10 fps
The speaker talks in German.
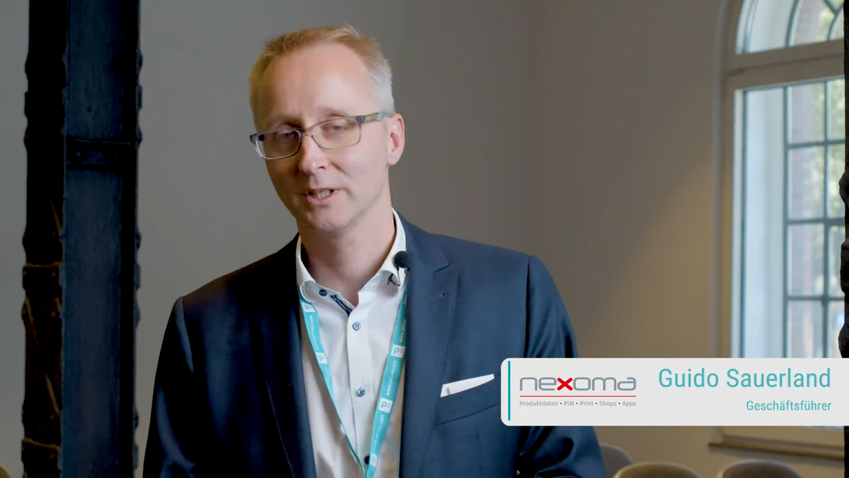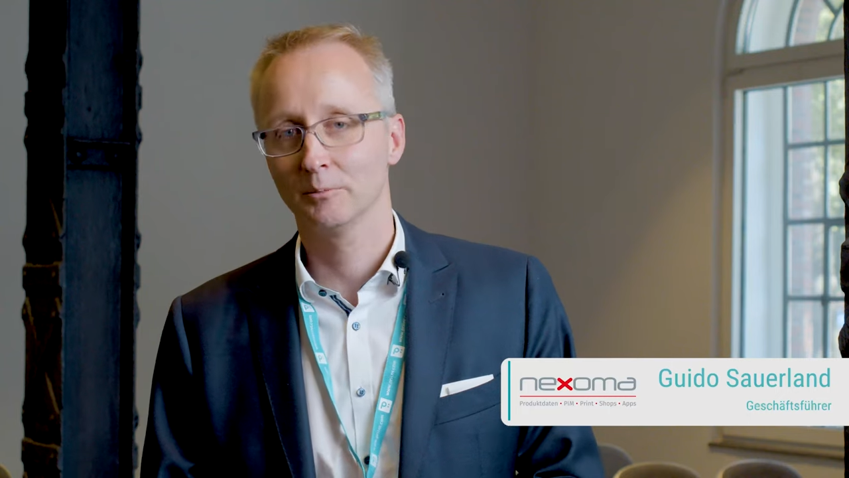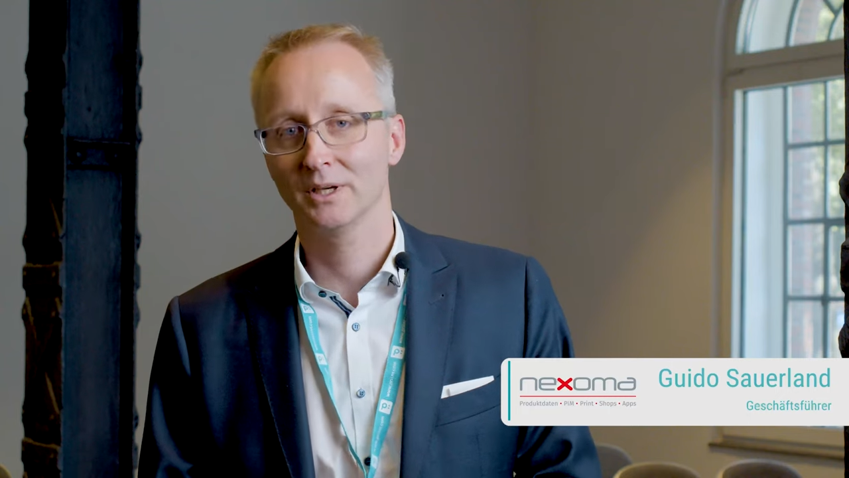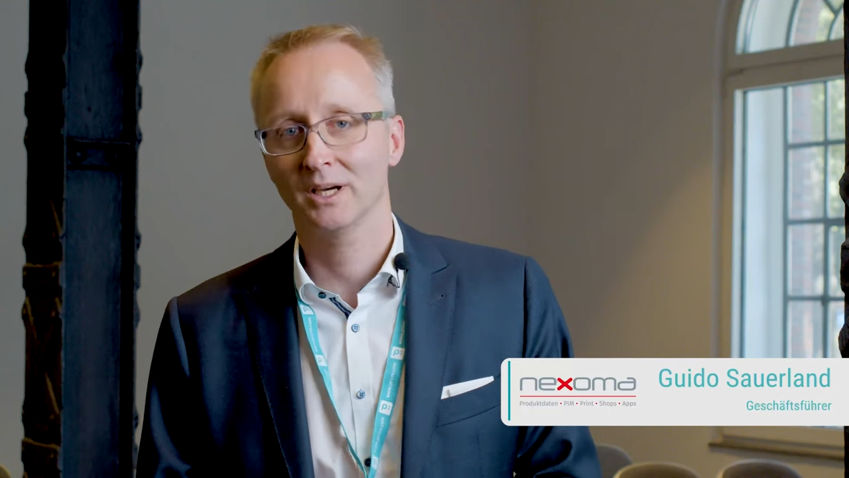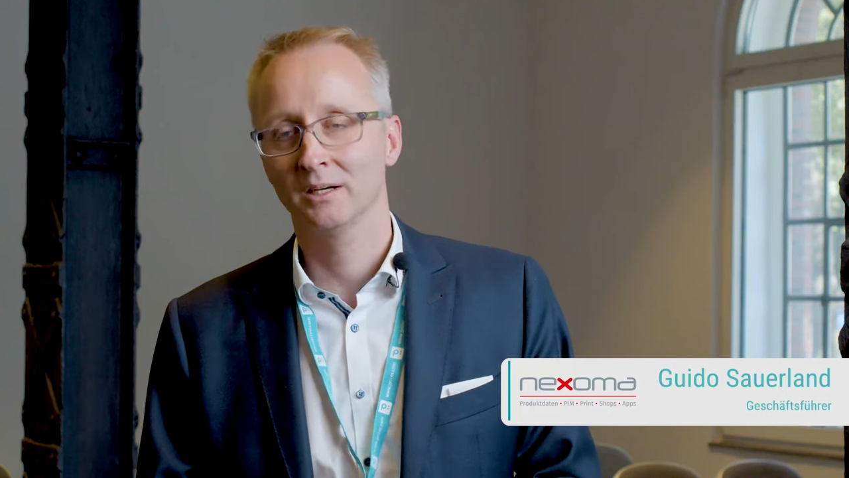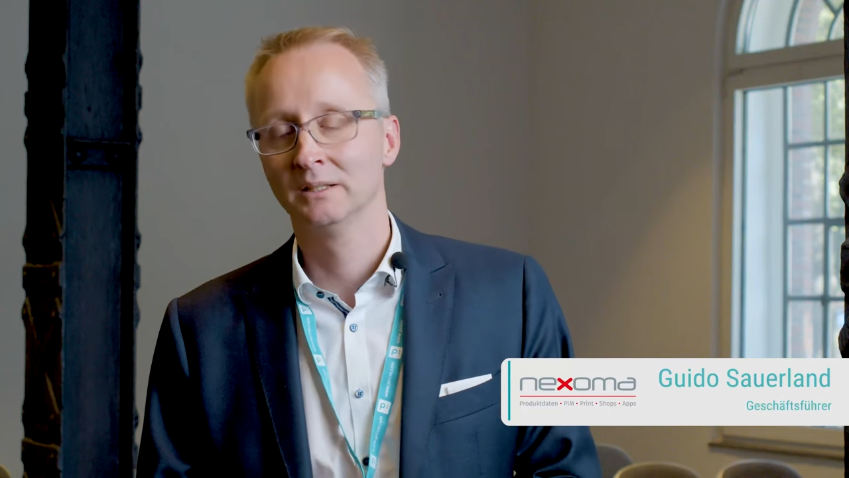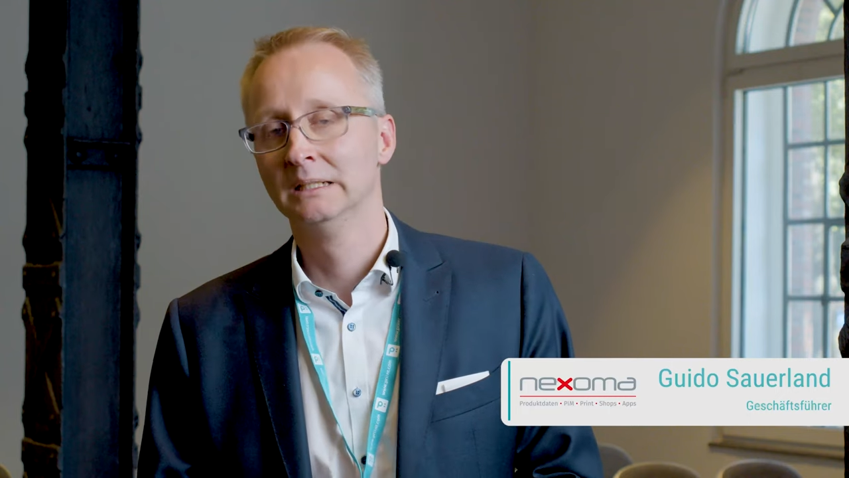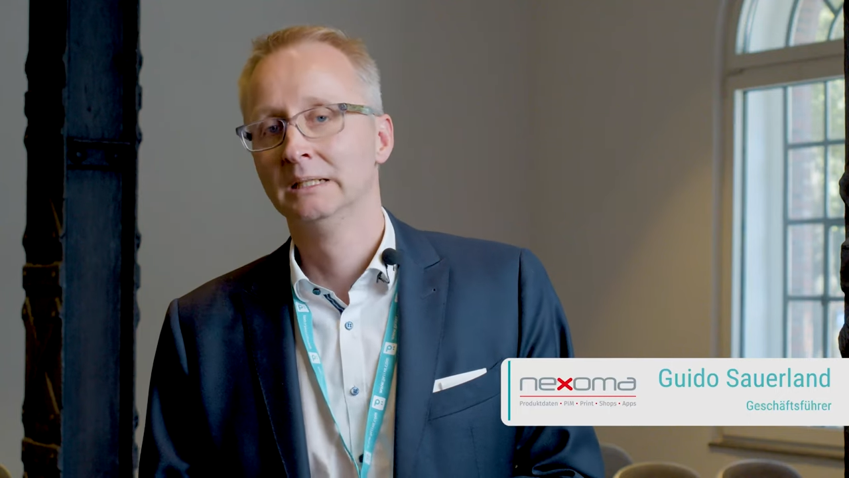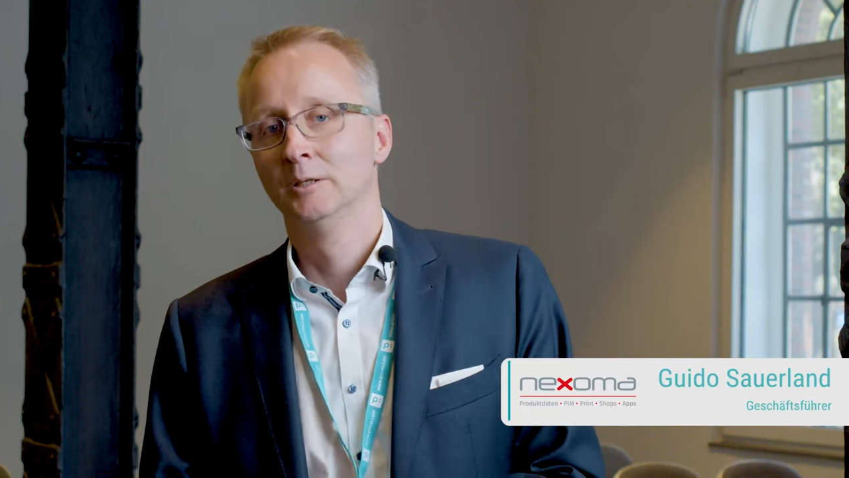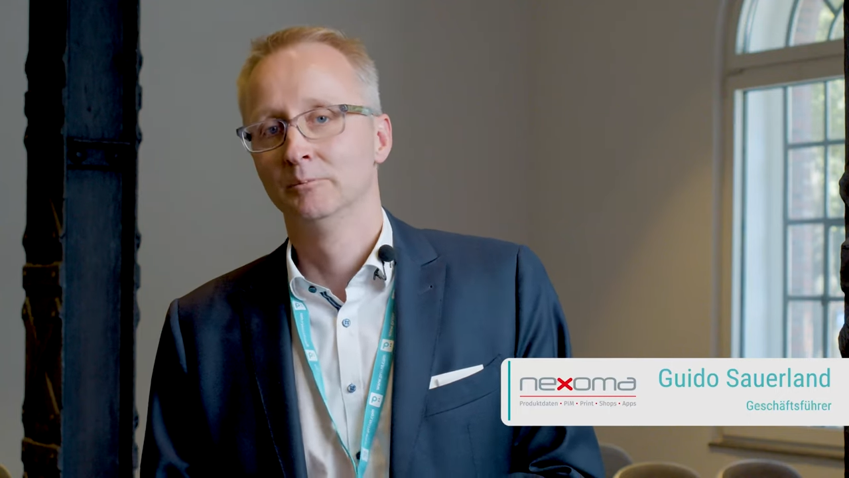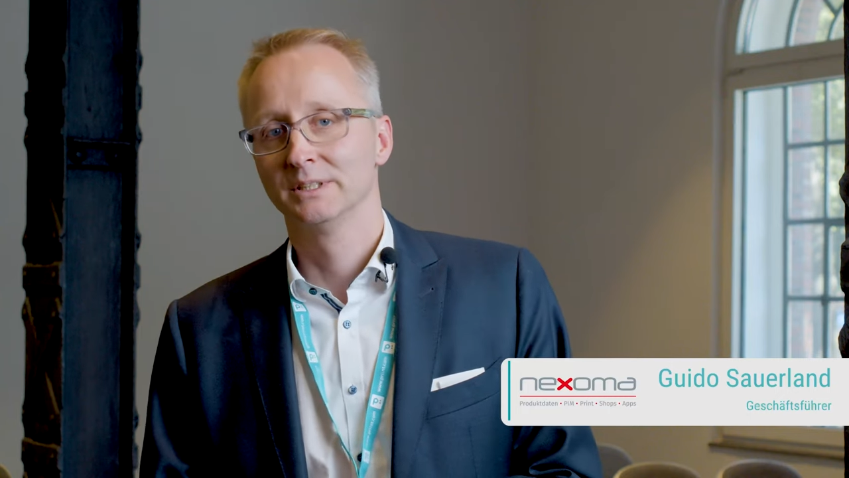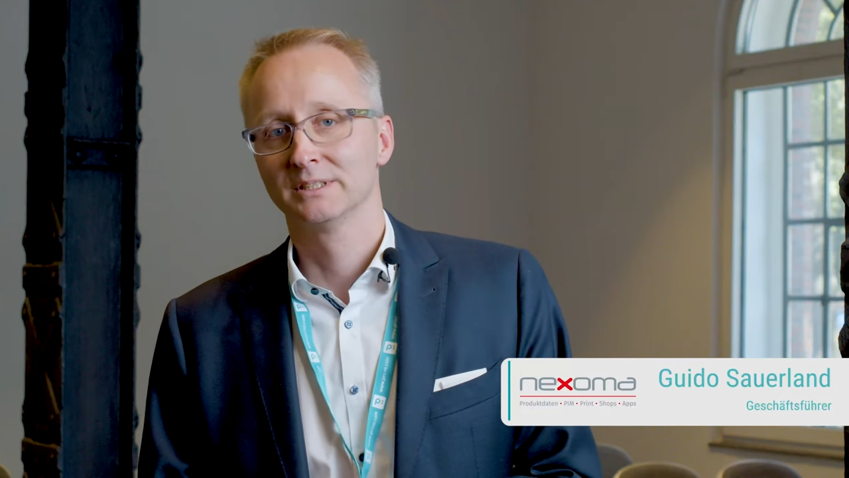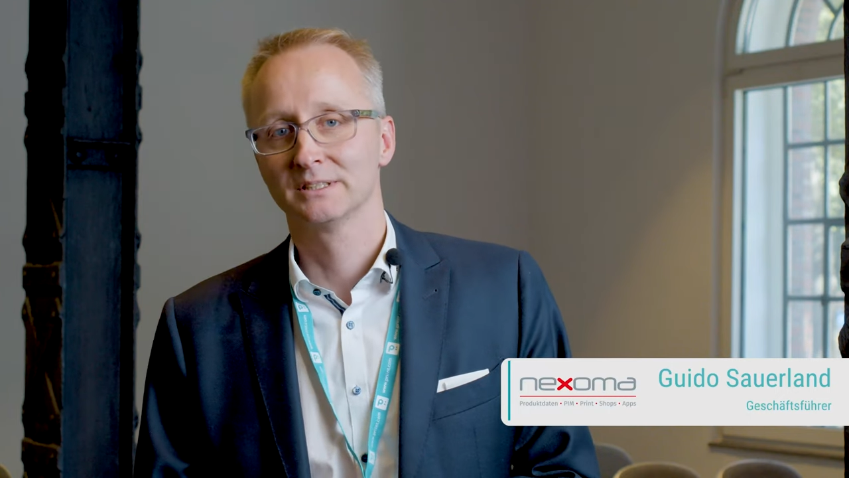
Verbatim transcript: GmbH mit